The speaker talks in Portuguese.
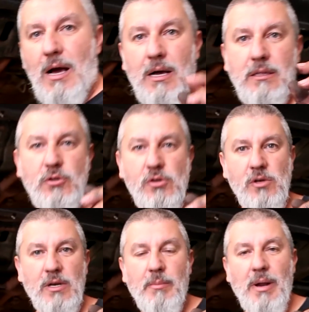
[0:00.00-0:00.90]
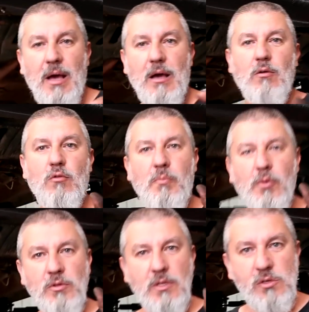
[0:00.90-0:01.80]
Ah, deixa eu só lembrar,
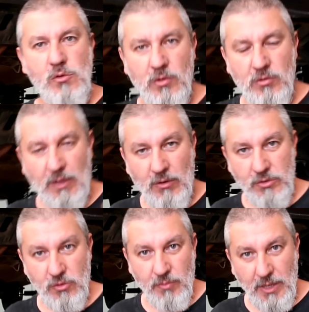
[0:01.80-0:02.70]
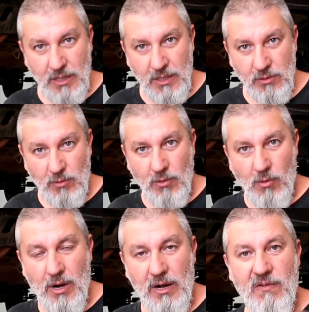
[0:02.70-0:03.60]
cupom de desconto da loja do mecânico
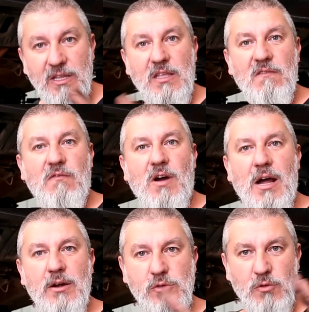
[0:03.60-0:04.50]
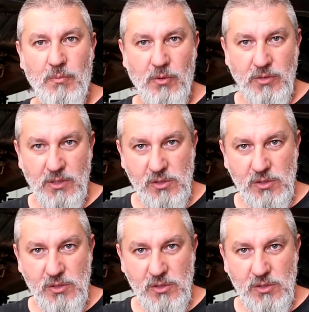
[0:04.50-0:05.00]
agora vai ter vários cupons de